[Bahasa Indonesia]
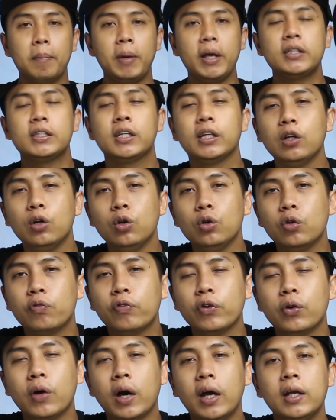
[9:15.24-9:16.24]
Baik, segitu dulu
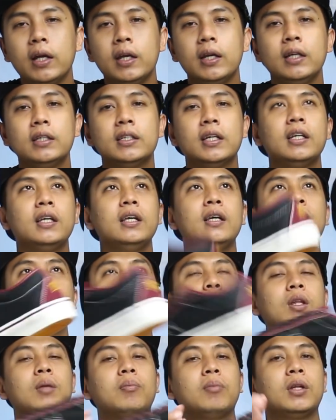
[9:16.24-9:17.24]
untuk video kali ini. Jadi
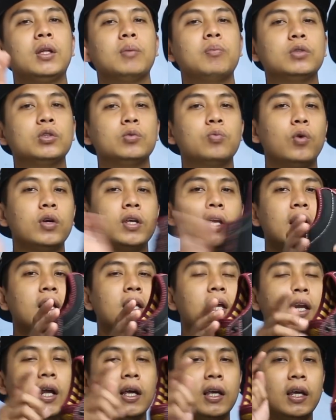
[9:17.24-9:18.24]
buat teman-teman semuanya,
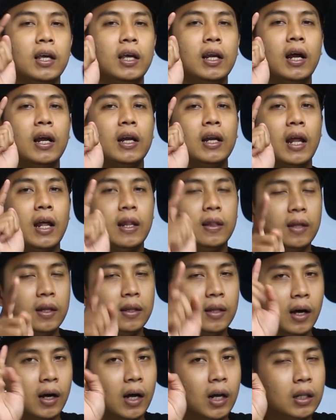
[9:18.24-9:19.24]
kira-kira nanti
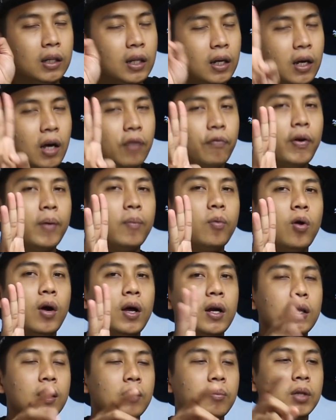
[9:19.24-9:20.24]
tanggal 3
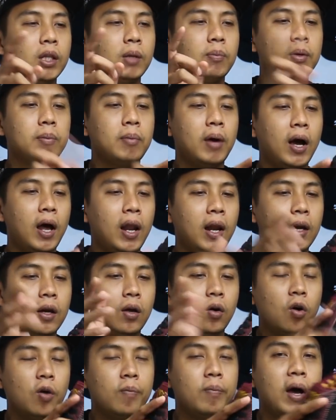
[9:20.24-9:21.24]
Februari teman-teman bakalan
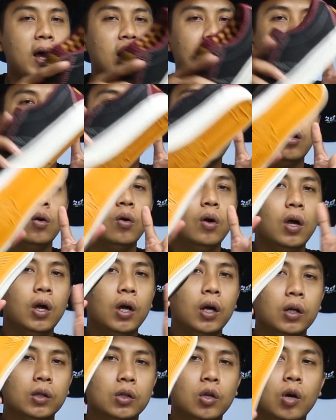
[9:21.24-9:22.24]
cop atau
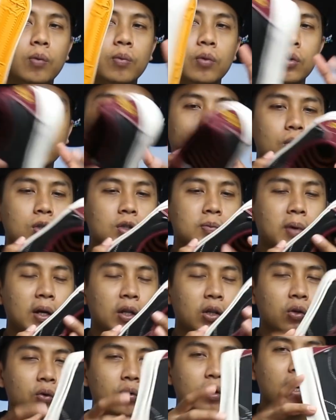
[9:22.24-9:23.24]
drop untuk
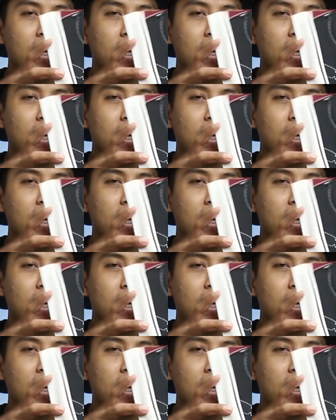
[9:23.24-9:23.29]
sepatu